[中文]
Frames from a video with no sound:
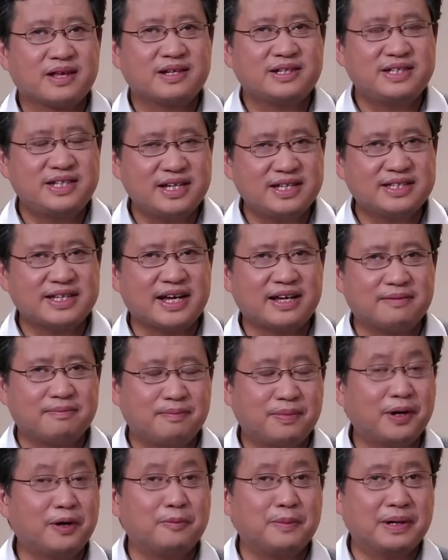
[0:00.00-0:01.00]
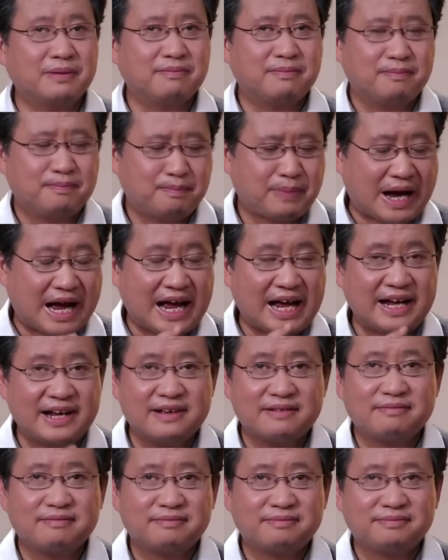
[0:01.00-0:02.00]
现在，朋友们，
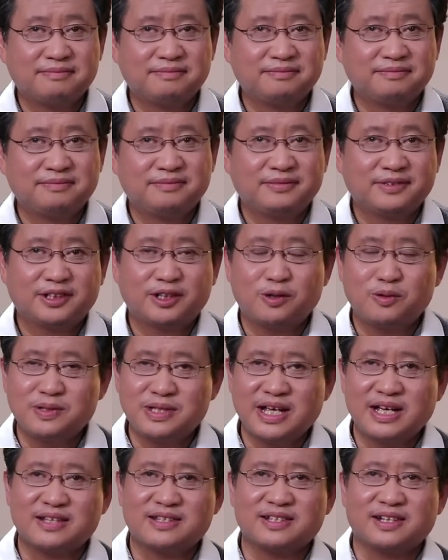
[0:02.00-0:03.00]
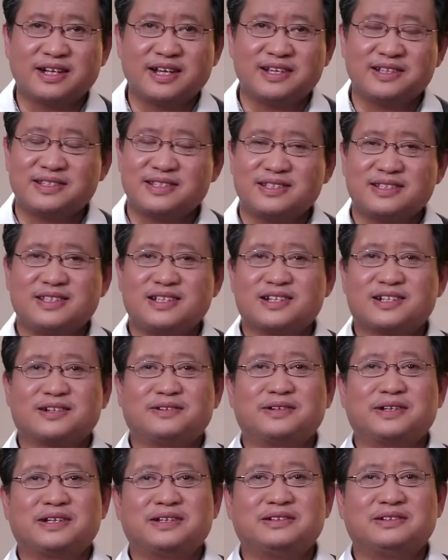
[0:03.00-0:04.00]
牌都在泽连斯基
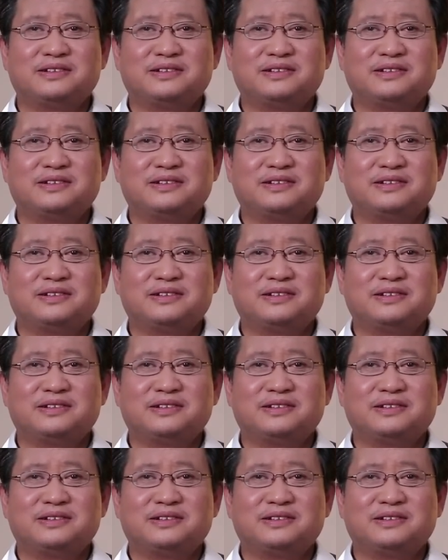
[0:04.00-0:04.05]
手里